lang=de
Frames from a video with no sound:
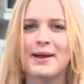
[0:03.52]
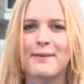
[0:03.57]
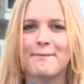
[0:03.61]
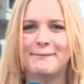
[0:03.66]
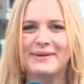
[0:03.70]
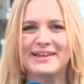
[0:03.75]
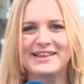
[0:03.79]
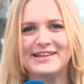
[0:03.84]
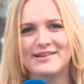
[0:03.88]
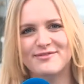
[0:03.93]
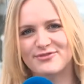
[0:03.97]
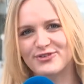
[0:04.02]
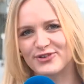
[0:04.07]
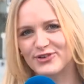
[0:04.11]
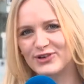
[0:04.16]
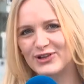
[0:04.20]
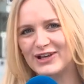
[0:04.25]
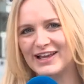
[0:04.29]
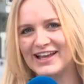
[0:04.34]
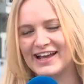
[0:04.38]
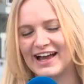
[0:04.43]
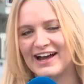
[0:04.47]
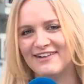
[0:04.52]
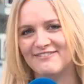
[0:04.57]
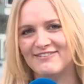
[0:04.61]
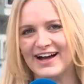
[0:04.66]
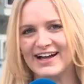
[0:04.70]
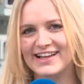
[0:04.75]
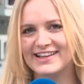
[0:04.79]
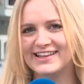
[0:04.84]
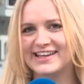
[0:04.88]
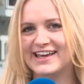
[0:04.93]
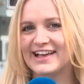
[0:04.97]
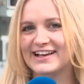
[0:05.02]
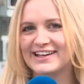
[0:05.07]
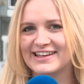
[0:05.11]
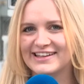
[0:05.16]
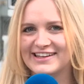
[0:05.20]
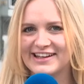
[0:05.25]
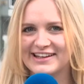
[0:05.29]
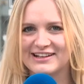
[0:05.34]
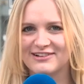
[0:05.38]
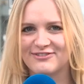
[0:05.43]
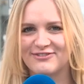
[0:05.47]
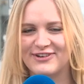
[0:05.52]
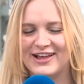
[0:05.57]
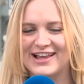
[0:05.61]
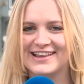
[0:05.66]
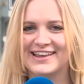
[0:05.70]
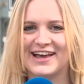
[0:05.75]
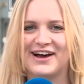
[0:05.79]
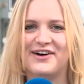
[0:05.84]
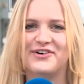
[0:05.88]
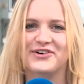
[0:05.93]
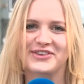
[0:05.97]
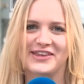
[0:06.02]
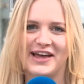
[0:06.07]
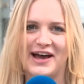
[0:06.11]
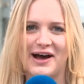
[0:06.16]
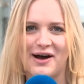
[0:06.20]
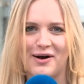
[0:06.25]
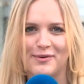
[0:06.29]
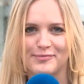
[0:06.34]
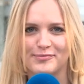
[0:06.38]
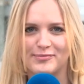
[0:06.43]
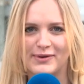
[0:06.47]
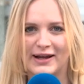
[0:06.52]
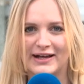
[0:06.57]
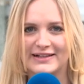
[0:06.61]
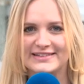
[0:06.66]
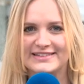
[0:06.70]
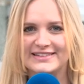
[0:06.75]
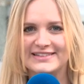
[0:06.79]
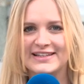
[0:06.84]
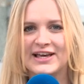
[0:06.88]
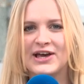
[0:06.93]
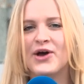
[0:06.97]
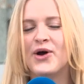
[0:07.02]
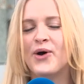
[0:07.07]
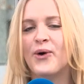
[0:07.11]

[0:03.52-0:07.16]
Mit dem Frühling erwacht hier in Knittelfeld auch der Hauptplatz.